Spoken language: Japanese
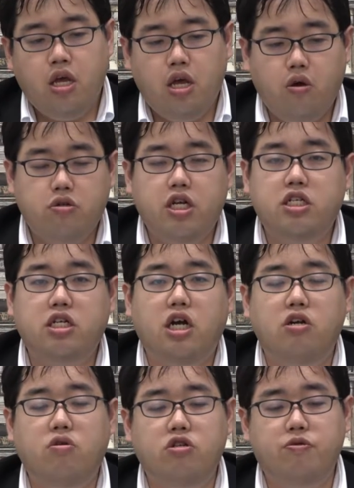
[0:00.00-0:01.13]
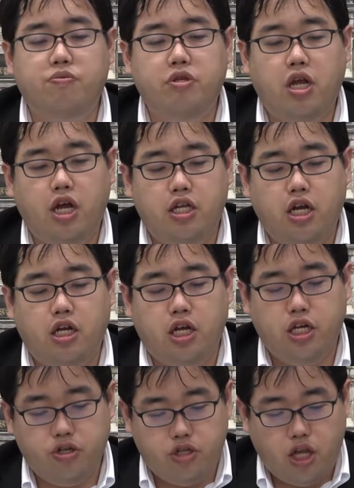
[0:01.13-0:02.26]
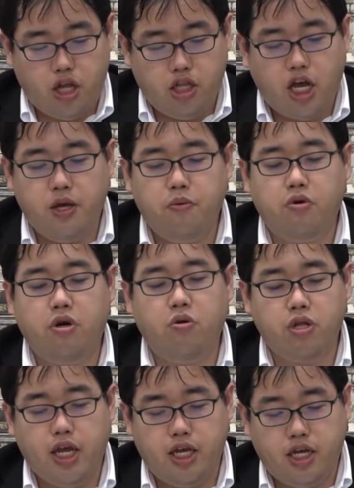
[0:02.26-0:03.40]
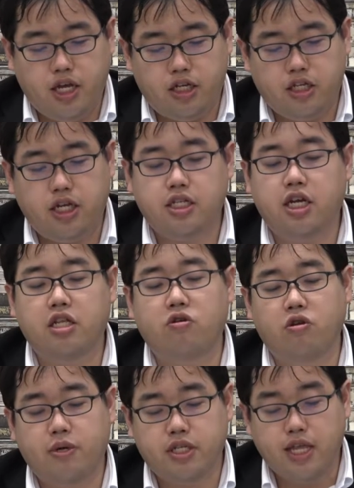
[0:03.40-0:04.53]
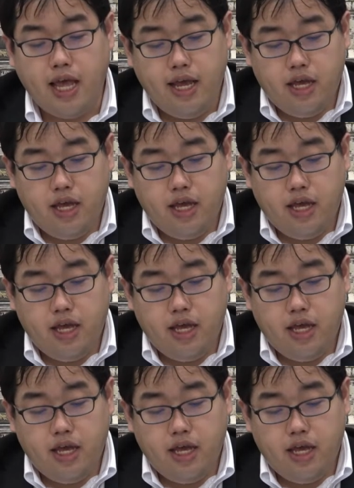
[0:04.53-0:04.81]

えー、こちら時間ろくじゅっぷんで配点がななじゅってん、大問がごだい、えー、出題されております。